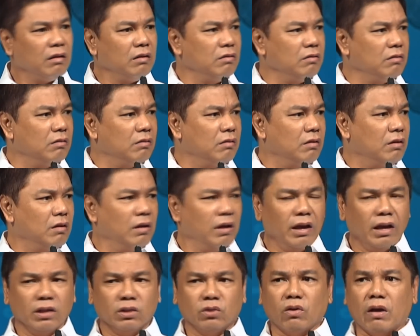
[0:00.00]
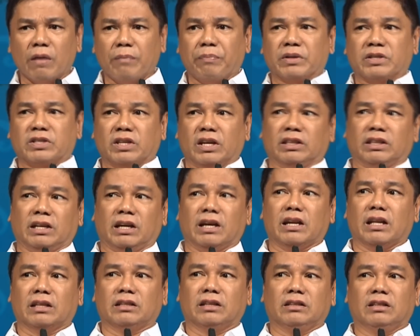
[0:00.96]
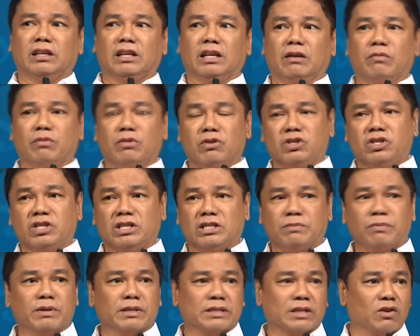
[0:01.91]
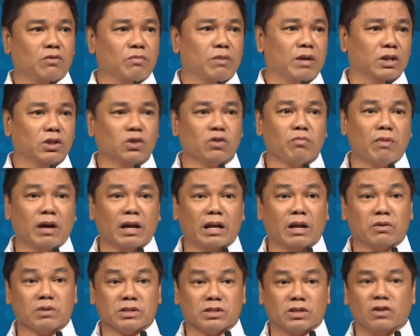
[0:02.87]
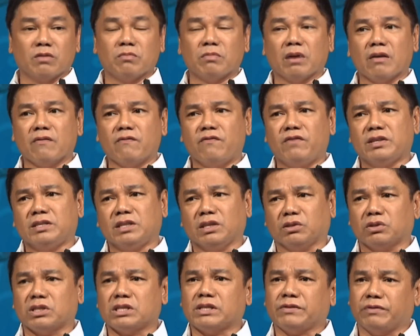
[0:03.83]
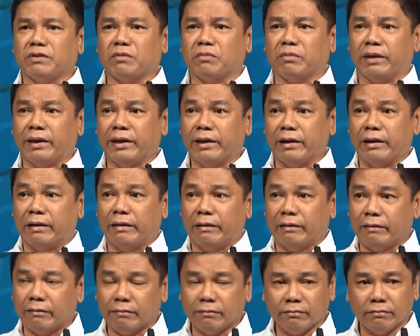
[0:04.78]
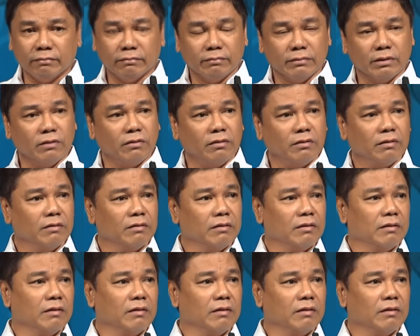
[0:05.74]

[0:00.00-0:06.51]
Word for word: Yung, eto ka, pasyente ka, nadidinig mo yung chismisan ng mga dumalaw sa sa'yo, mga visitors from hell. No?